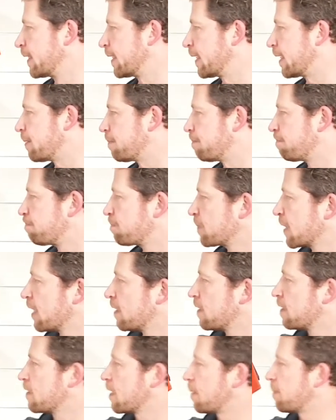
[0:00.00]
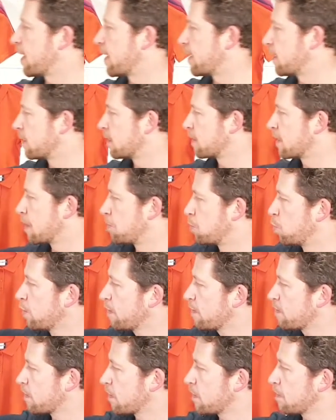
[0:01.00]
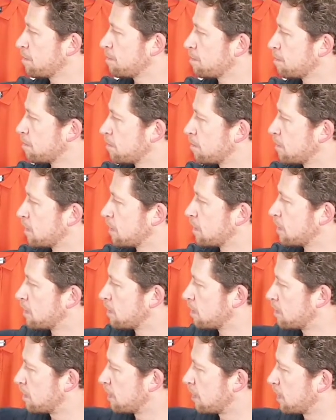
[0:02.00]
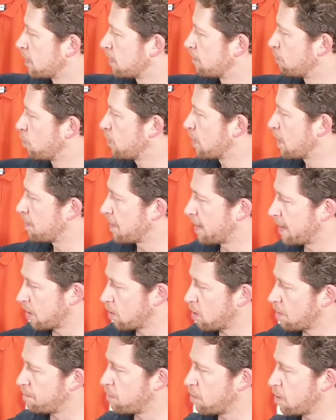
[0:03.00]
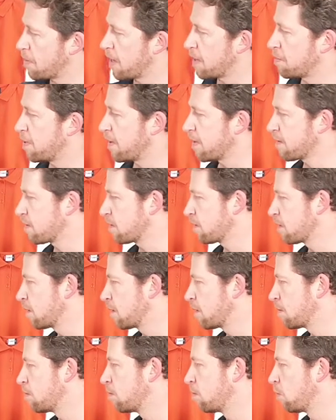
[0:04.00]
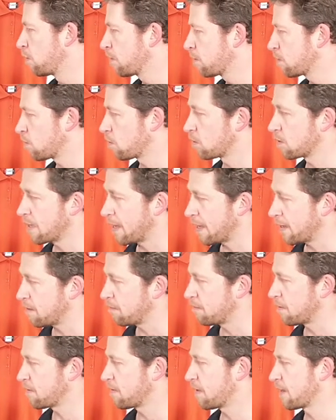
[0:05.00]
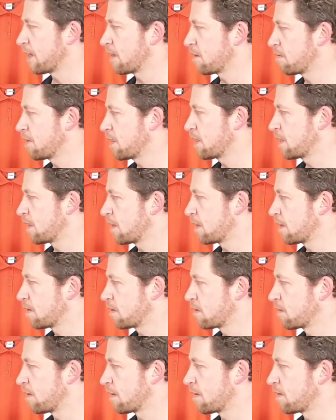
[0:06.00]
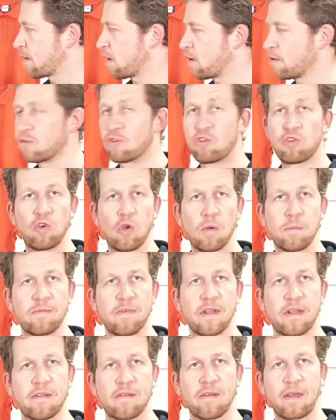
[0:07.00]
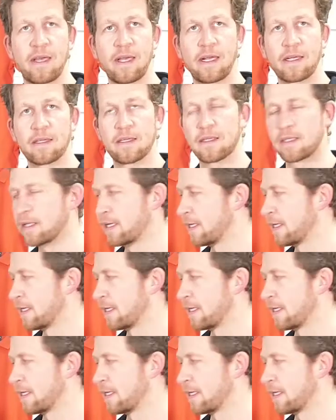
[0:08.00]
Ähm, ich habe eine Kapuze, die ich wunderbar der Kopfform anpassen muss und kann, was ja ganz wichtig ist, wenn es draußen stürmt, wenn es regnet,